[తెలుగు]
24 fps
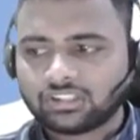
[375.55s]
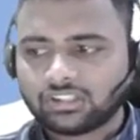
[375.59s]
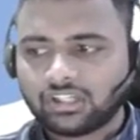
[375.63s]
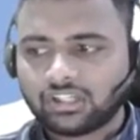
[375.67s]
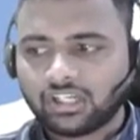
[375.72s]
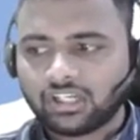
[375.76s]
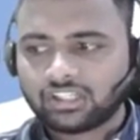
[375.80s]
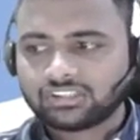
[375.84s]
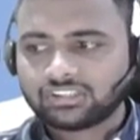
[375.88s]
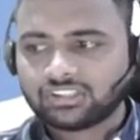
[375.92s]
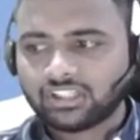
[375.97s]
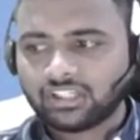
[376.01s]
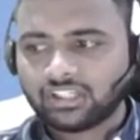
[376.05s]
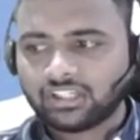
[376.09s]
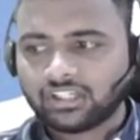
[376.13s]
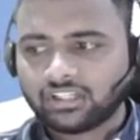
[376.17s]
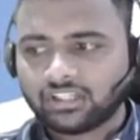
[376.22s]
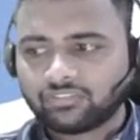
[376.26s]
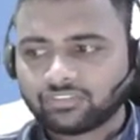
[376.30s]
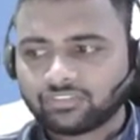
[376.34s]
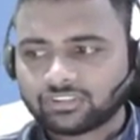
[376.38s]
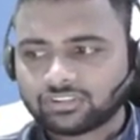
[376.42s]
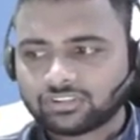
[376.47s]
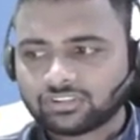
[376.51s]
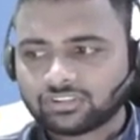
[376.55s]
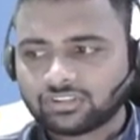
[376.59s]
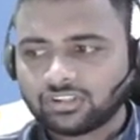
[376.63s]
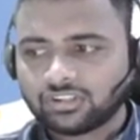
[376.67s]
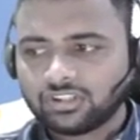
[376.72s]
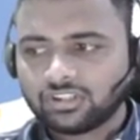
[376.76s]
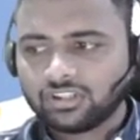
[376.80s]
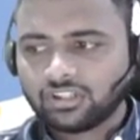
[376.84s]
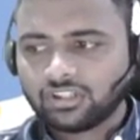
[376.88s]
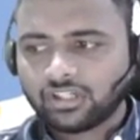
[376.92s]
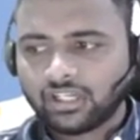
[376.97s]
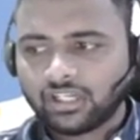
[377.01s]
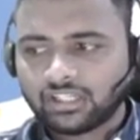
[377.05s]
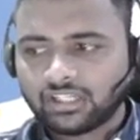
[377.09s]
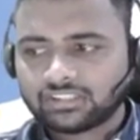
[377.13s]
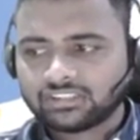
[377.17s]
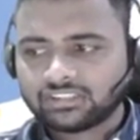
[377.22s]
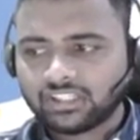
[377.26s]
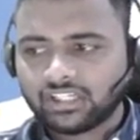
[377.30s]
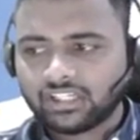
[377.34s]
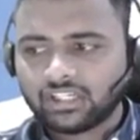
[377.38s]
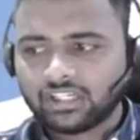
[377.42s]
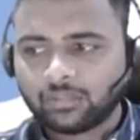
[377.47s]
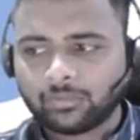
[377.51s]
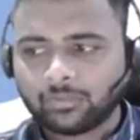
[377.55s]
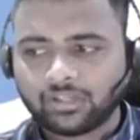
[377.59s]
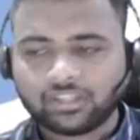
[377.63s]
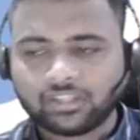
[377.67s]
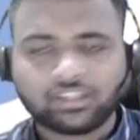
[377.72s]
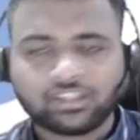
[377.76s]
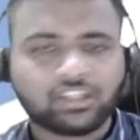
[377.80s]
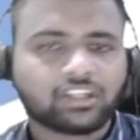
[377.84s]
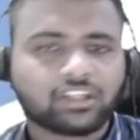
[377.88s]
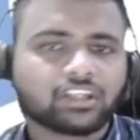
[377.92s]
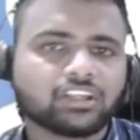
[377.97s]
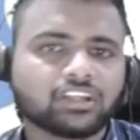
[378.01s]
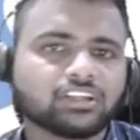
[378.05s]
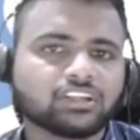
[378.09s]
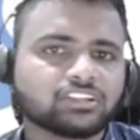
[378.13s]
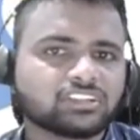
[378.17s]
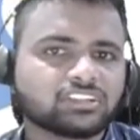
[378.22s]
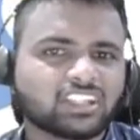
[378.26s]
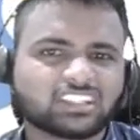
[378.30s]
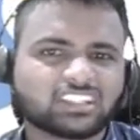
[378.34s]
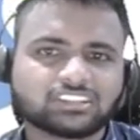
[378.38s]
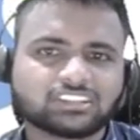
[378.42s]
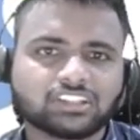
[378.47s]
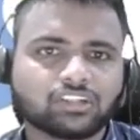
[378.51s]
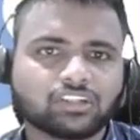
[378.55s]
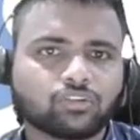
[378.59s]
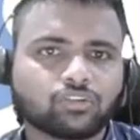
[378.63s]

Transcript: కలెక్ట్ చేయాలి కదా ఫస్ట్ కలెక్ట్ చేయాలి కాబట్టి దీనికి స్ట్రక్చర్డ్